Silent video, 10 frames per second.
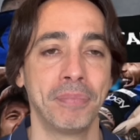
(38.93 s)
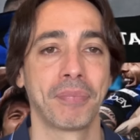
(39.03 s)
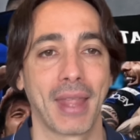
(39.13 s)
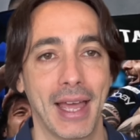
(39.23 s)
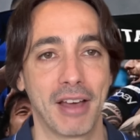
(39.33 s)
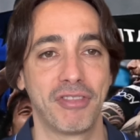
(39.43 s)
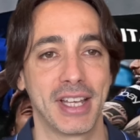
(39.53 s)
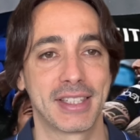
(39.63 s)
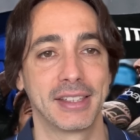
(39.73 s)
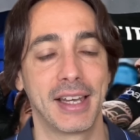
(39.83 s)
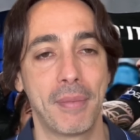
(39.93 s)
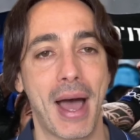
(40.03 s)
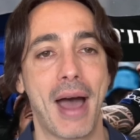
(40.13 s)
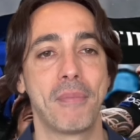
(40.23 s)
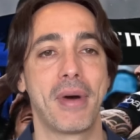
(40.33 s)
è la festa della
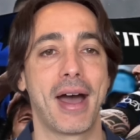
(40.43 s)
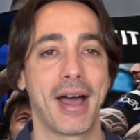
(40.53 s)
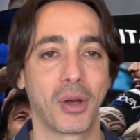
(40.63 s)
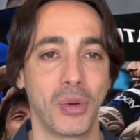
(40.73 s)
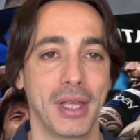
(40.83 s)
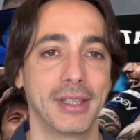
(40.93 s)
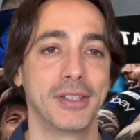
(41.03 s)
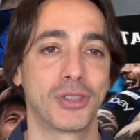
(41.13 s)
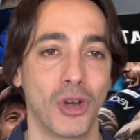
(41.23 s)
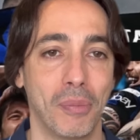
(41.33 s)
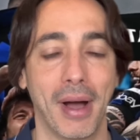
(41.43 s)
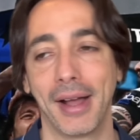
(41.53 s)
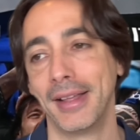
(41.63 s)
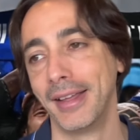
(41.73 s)
mamma, quindi insomma